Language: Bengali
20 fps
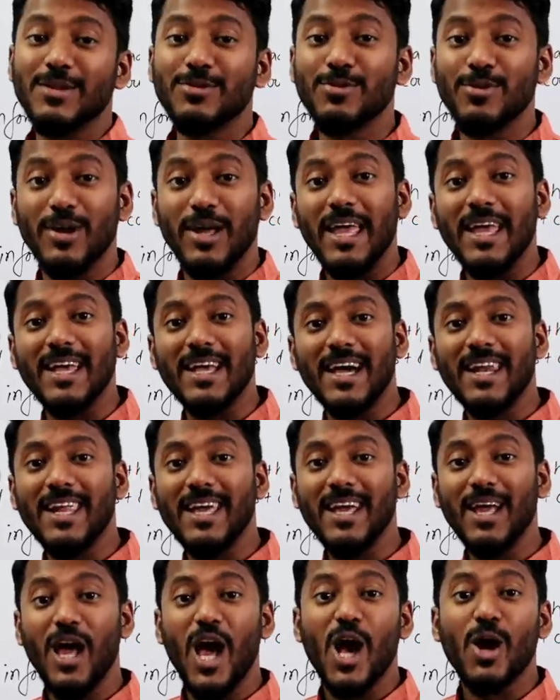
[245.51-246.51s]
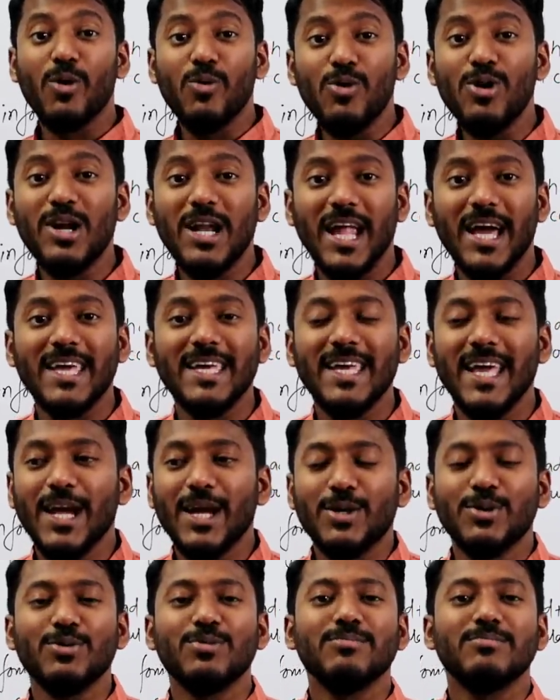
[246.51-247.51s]
কিন্তু এইখানে কোড
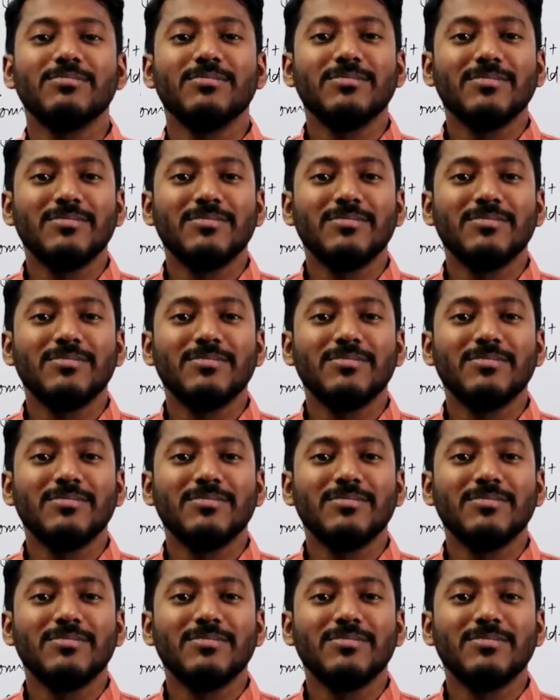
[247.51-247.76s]
লাগিয়ে একটু